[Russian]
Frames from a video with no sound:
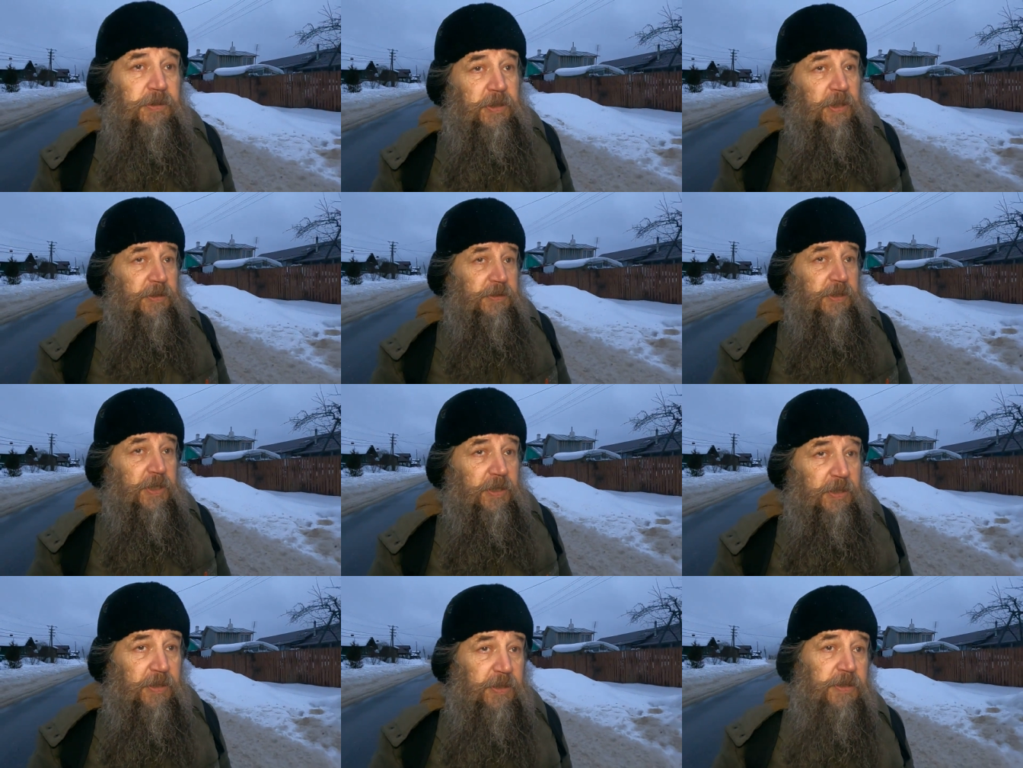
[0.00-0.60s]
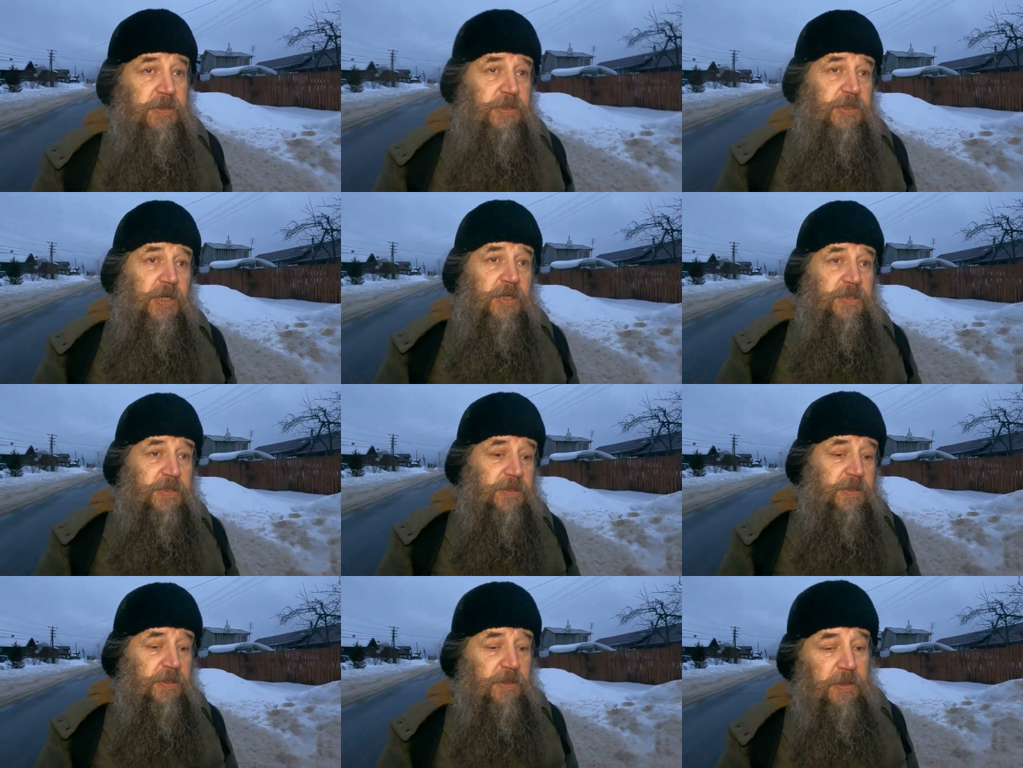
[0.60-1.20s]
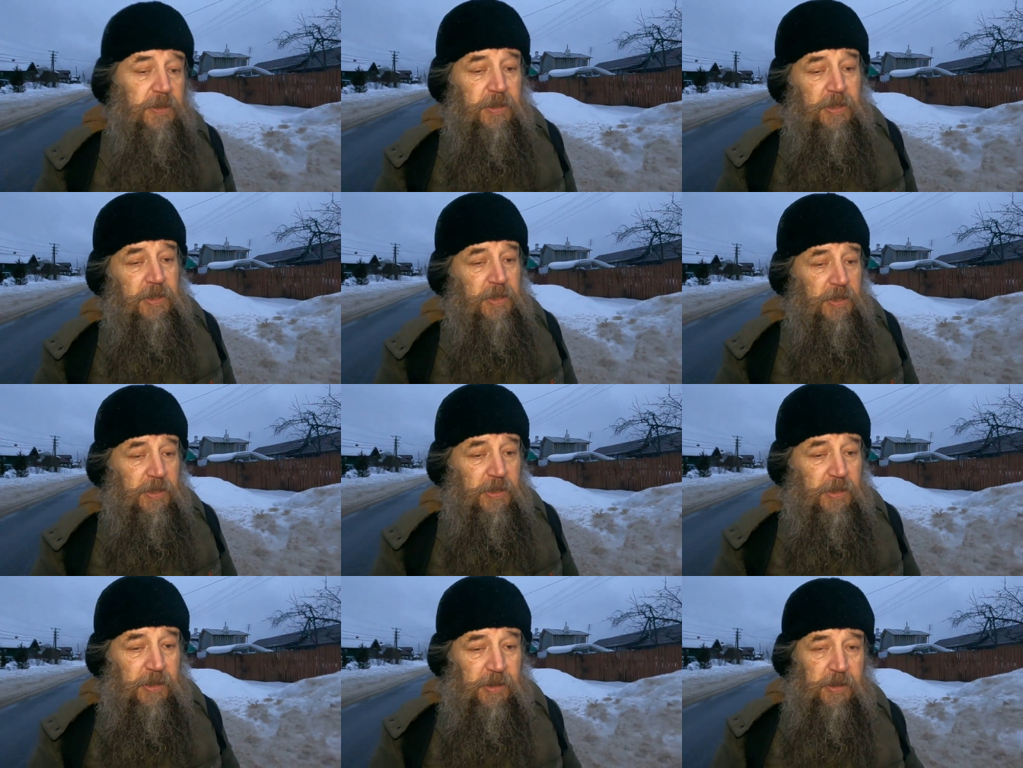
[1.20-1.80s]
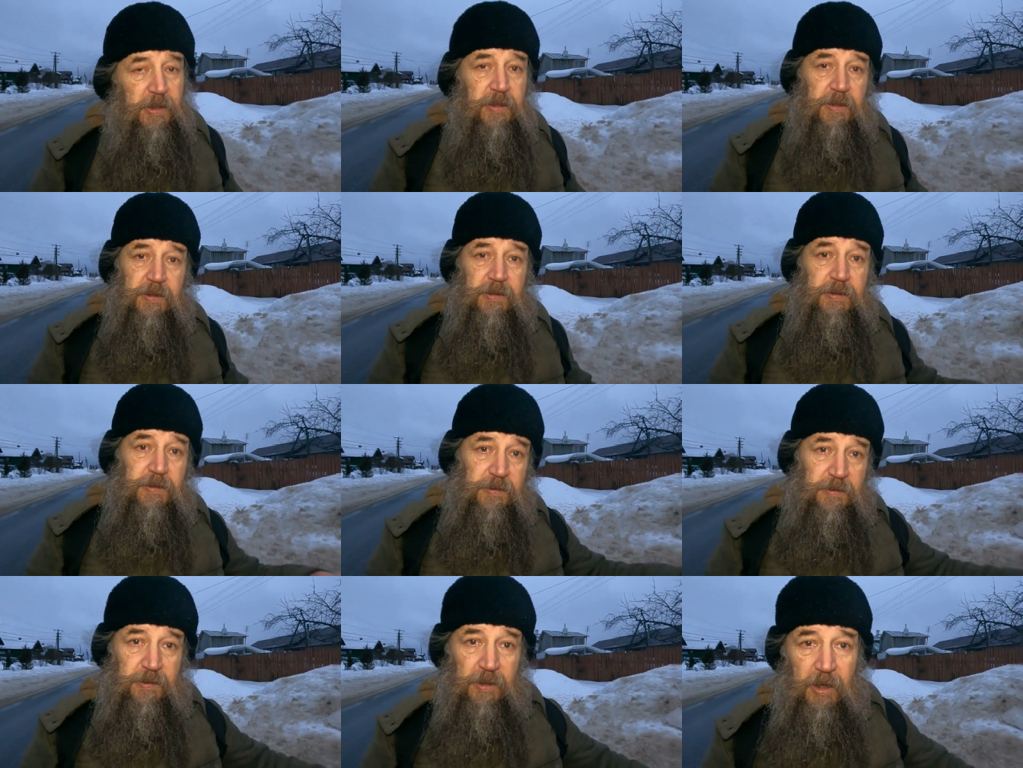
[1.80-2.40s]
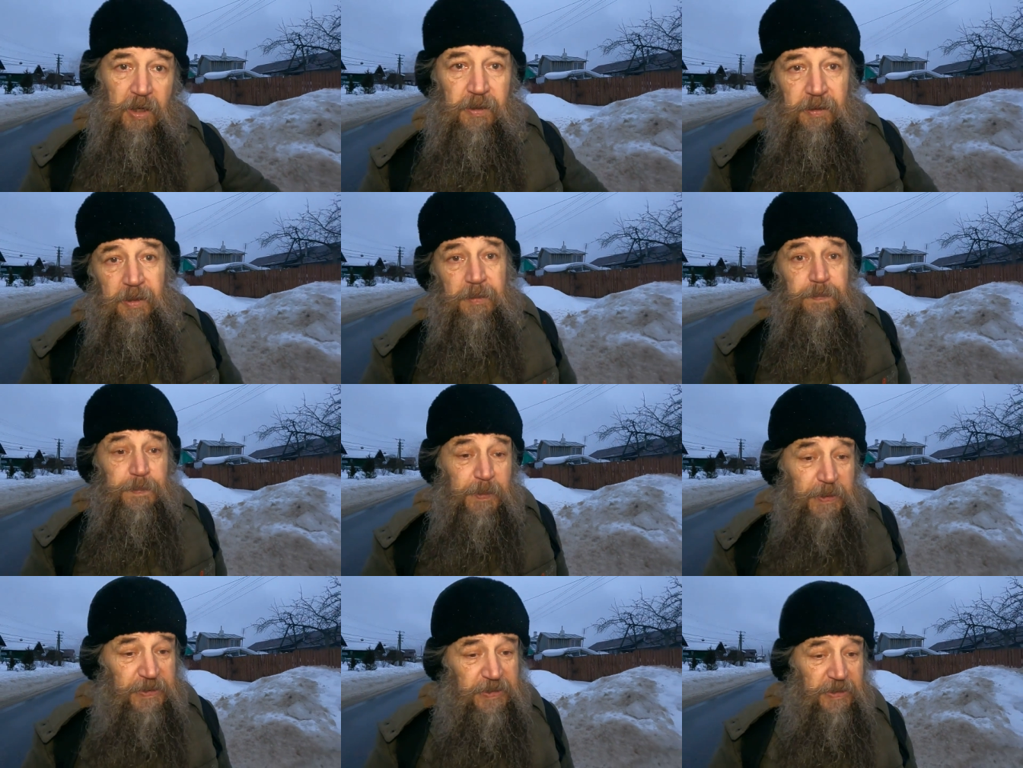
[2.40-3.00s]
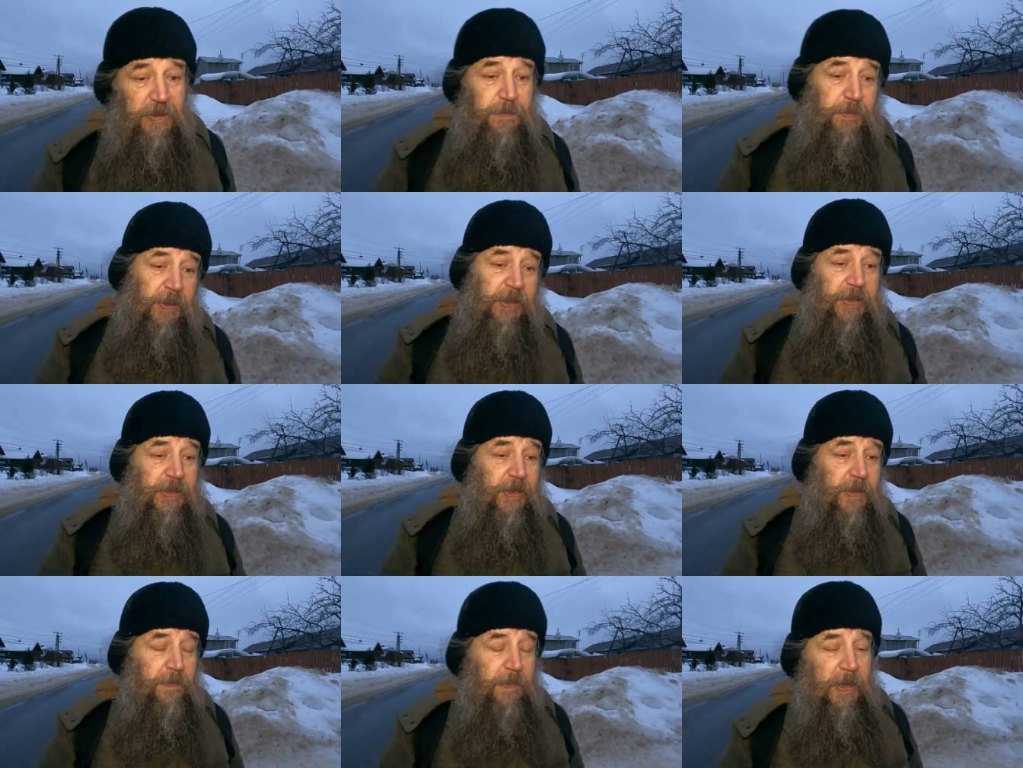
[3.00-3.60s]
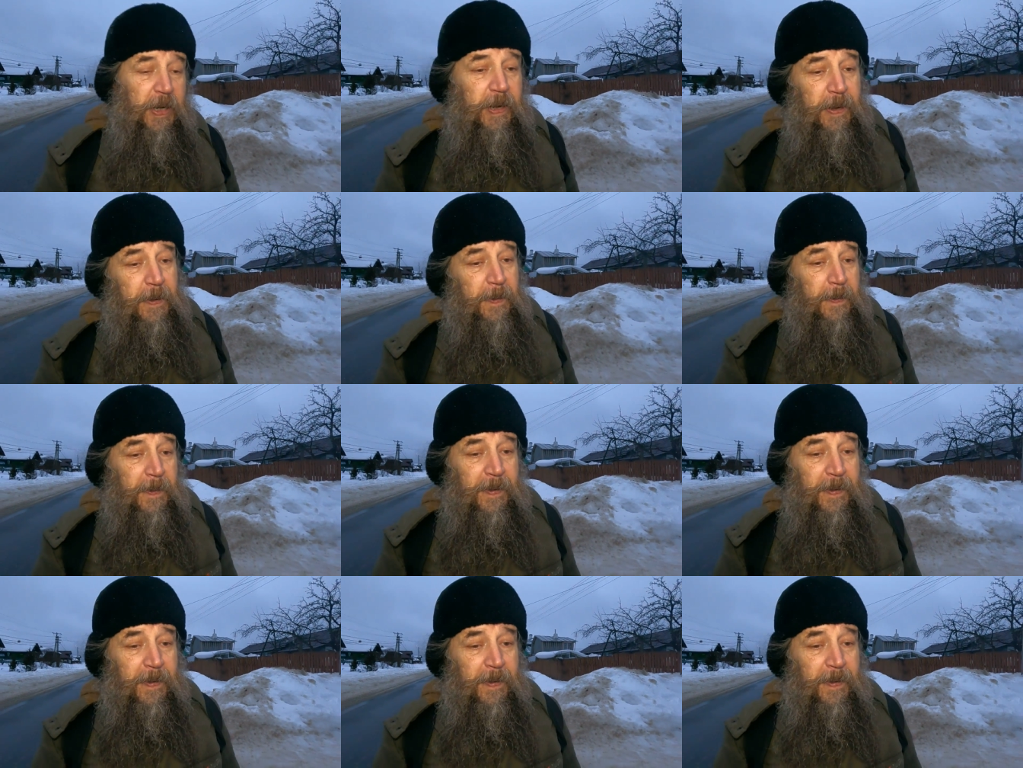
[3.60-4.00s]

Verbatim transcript: тогда часть олимпийской программы,